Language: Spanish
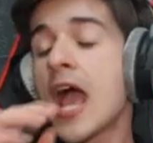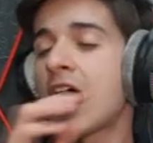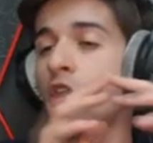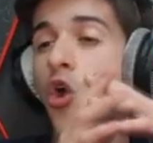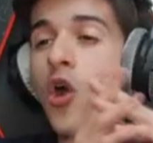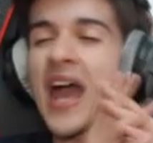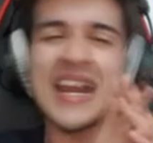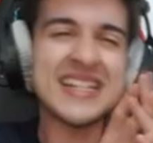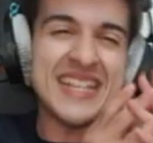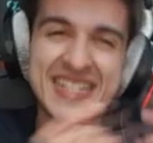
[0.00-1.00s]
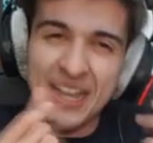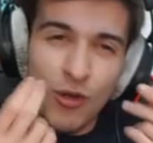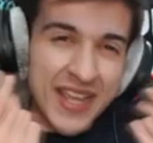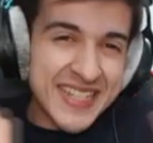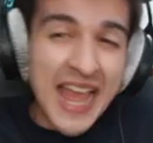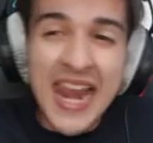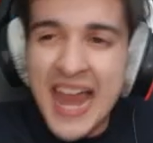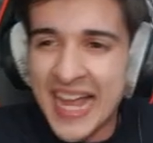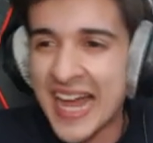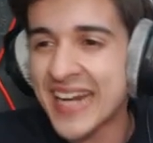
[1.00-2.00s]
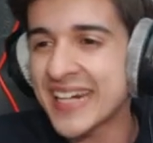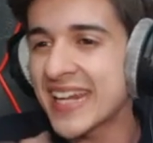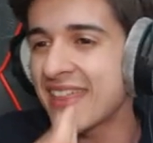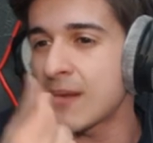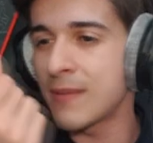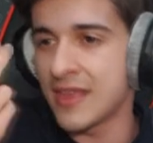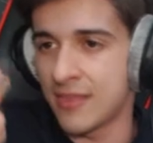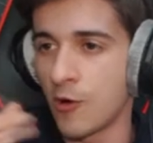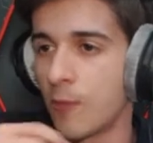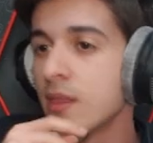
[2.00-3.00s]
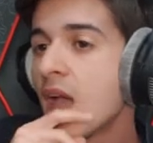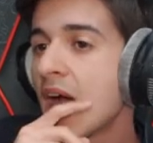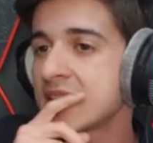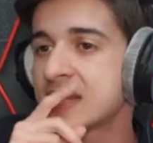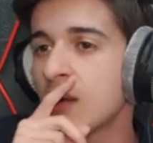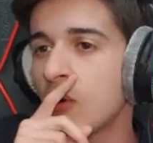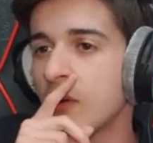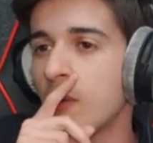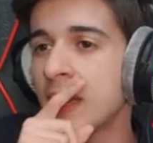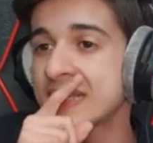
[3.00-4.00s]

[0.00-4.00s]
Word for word: A, lo, a la chicha, lo que es la carne del vídeo Así que bueno,